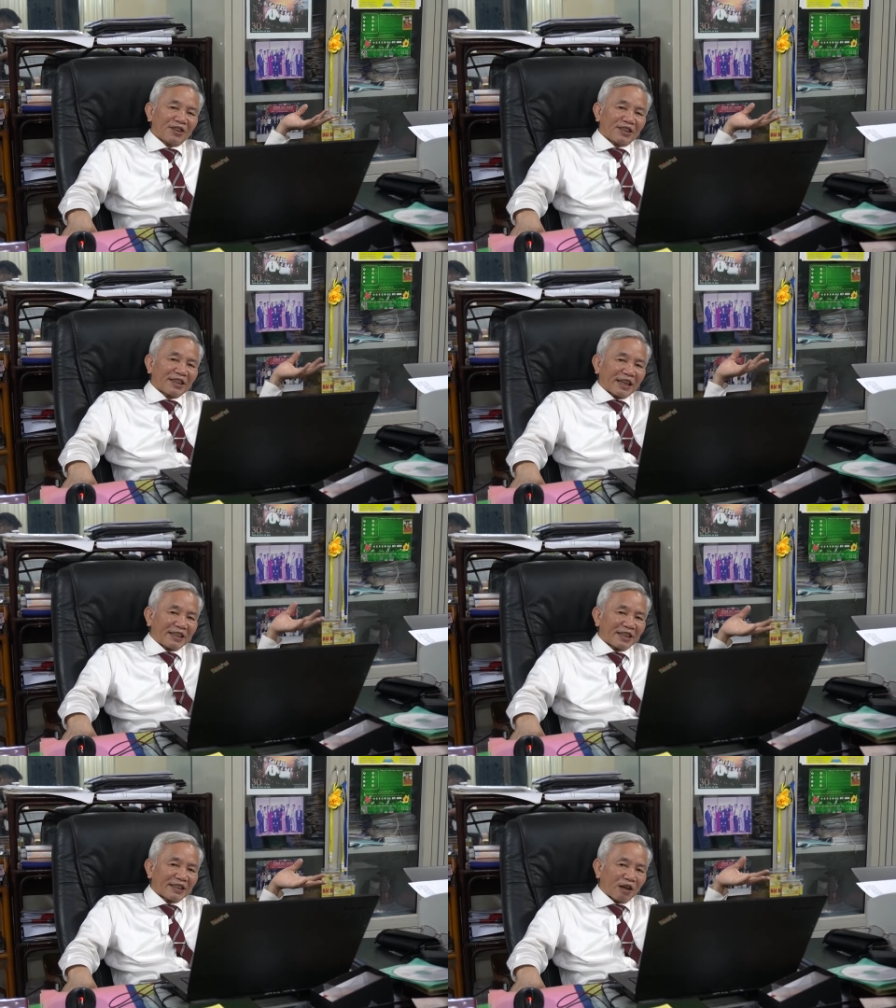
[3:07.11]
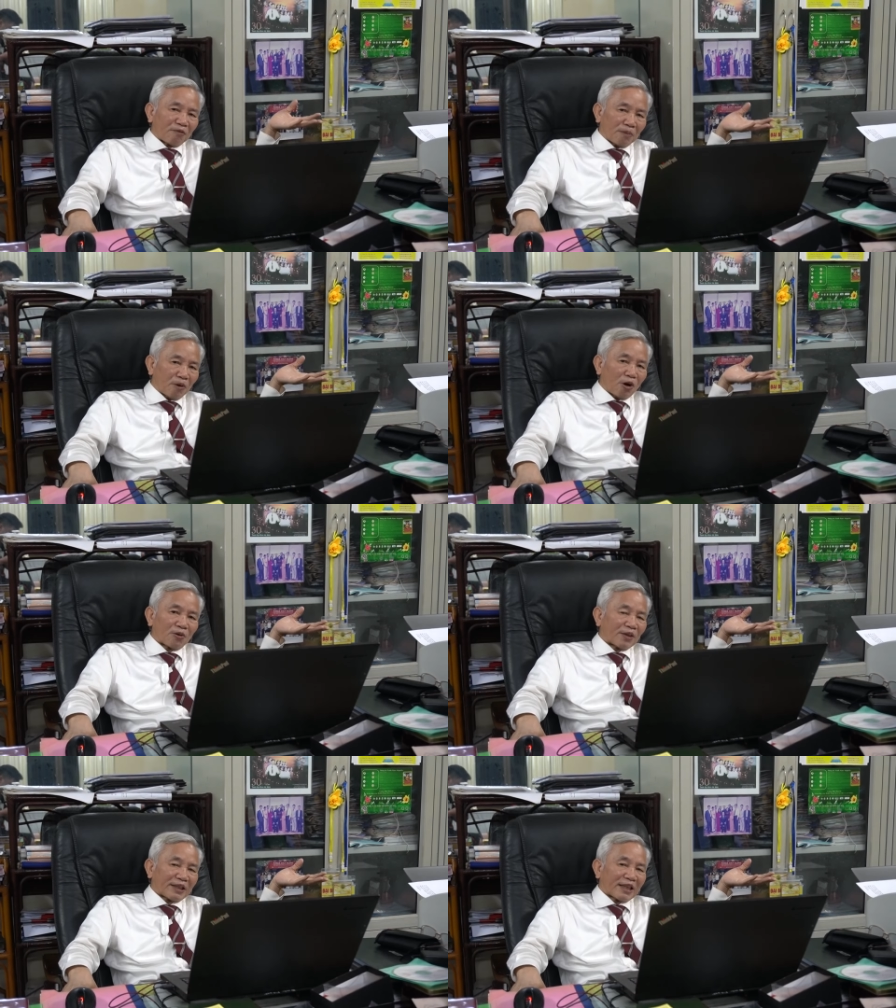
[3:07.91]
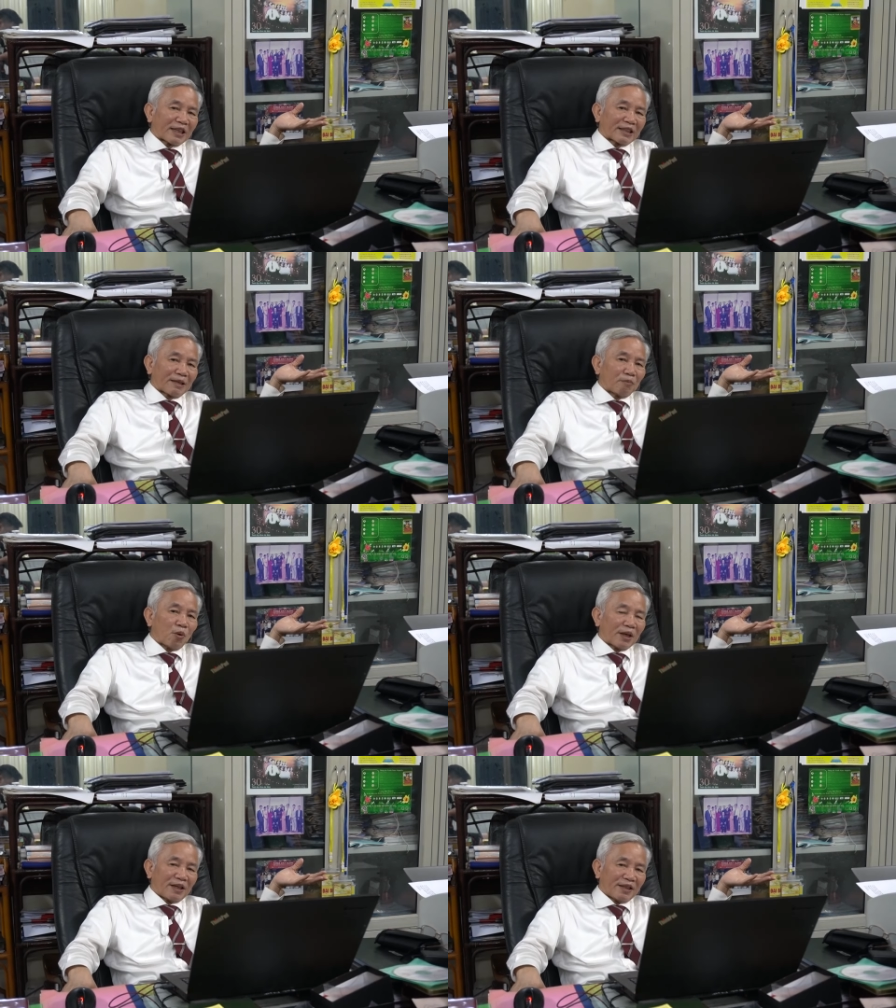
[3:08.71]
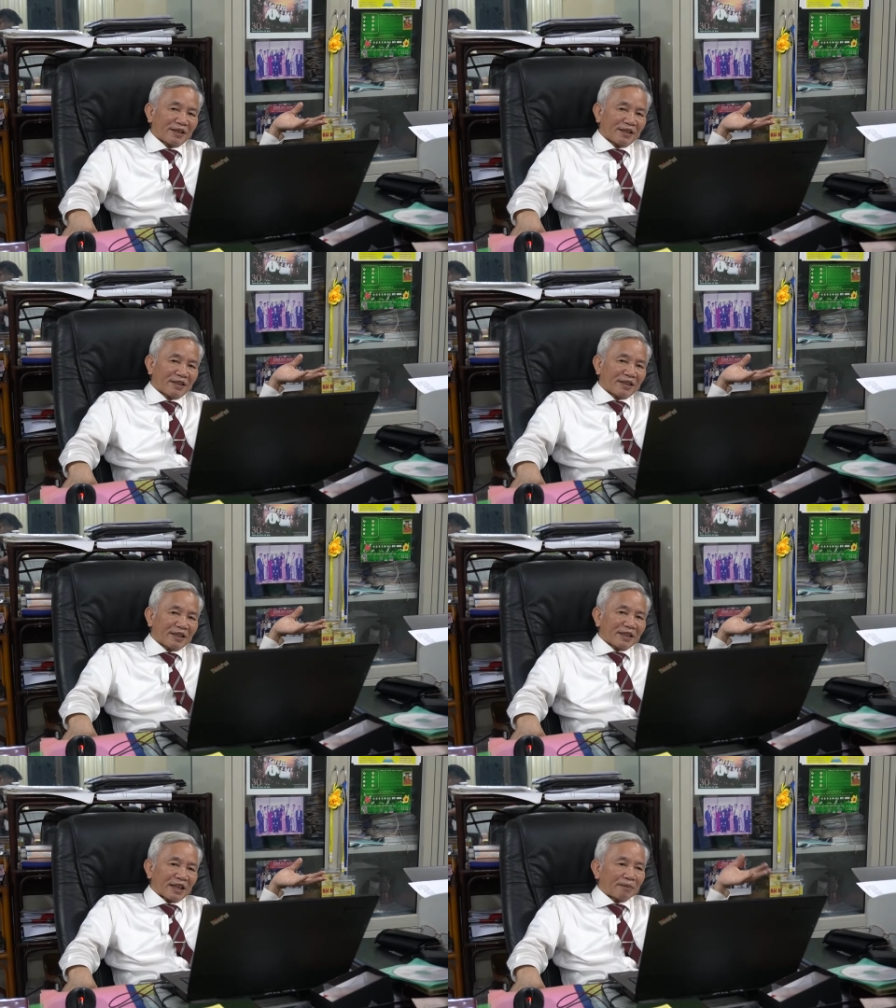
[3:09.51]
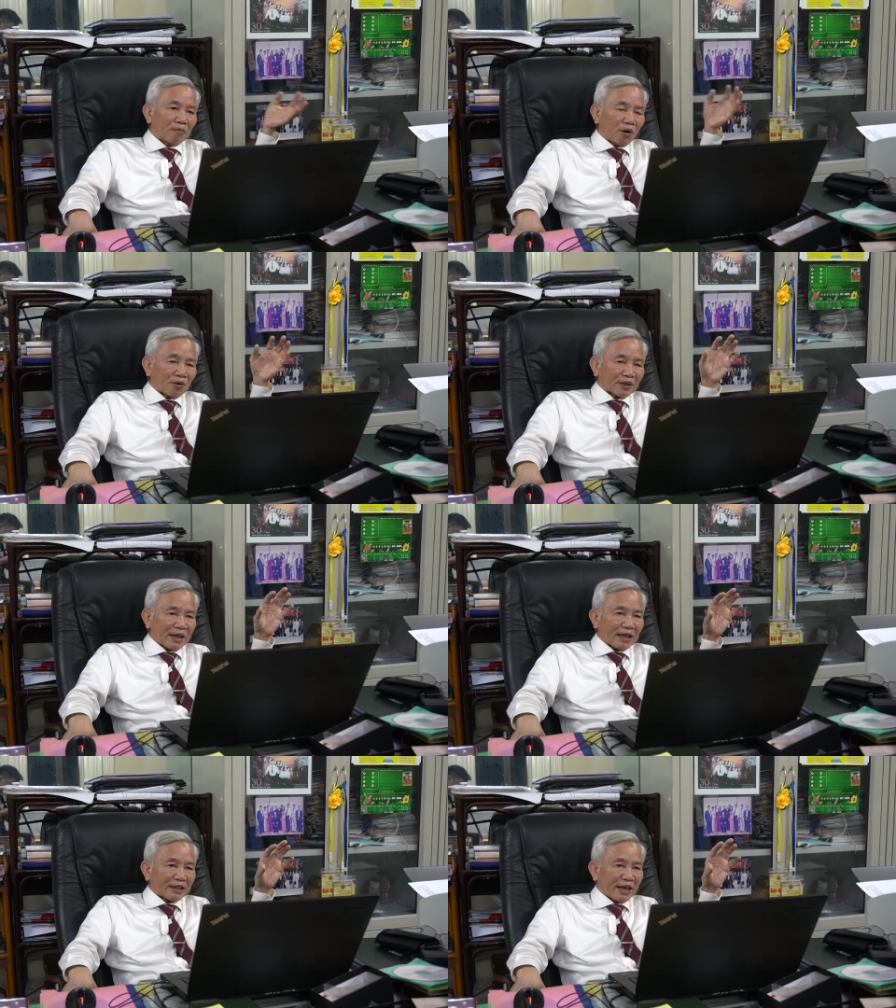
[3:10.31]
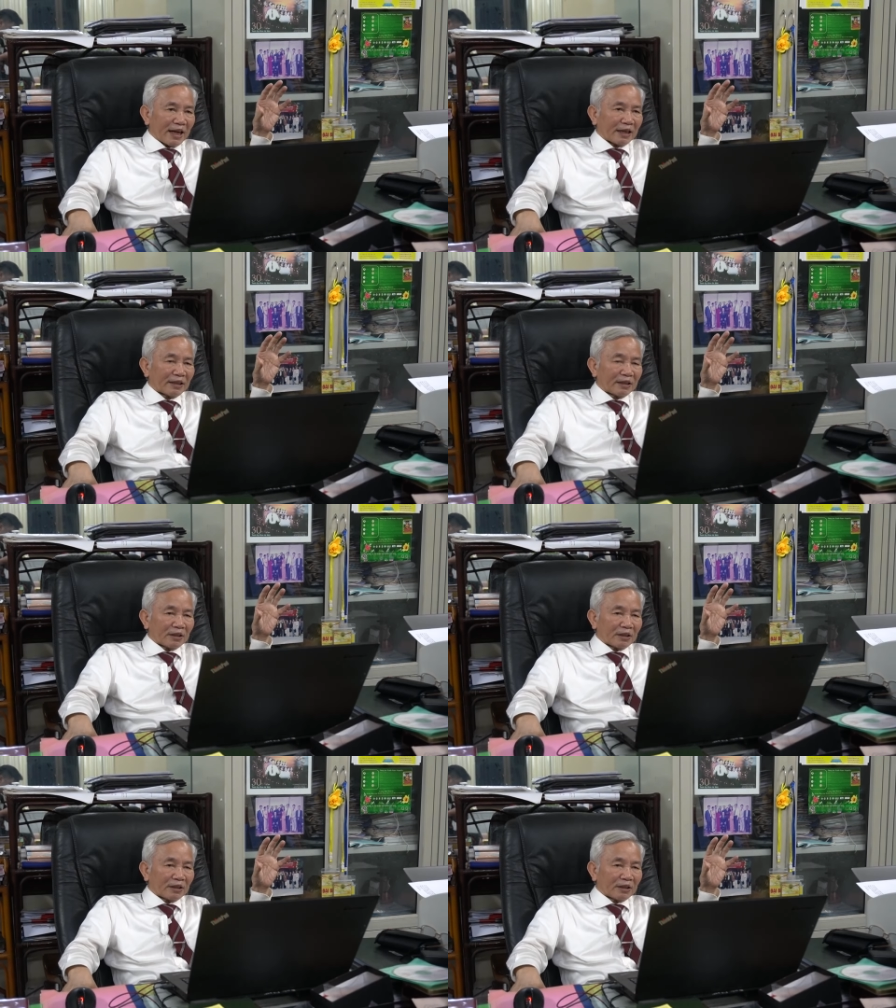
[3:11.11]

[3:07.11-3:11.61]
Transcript: nhưng ngày xưa động vào mộ của người ta là người ta buồn ấy mộ của ta để